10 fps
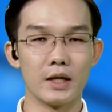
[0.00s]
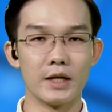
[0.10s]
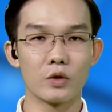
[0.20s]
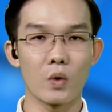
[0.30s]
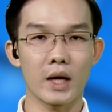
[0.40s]

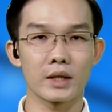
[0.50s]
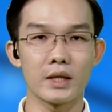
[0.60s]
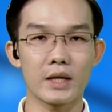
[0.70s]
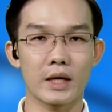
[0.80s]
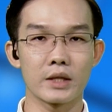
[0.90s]
liên quan
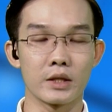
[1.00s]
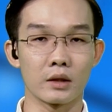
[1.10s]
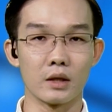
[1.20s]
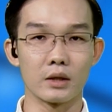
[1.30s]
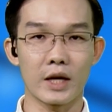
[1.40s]
đến an ninh
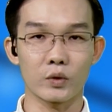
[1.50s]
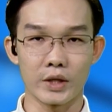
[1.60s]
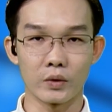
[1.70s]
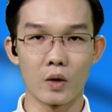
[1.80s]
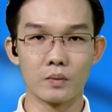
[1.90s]
trật tự, an
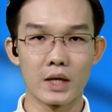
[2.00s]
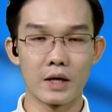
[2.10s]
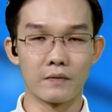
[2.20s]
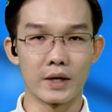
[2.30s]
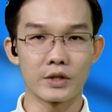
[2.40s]
toàn giao thông
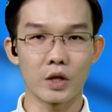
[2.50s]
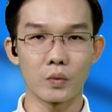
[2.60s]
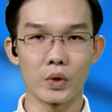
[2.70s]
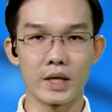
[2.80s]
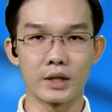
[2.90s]
và đời
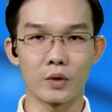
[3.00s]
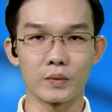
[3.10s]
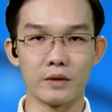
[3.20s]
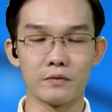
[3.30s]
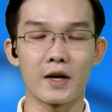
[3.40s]
sống của người dân
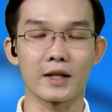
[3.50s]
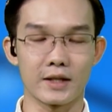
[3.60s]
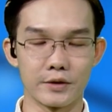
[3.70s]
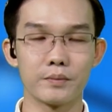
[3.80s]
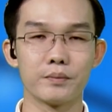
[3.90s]
trong tỉnh và
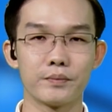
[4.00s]
cả nước.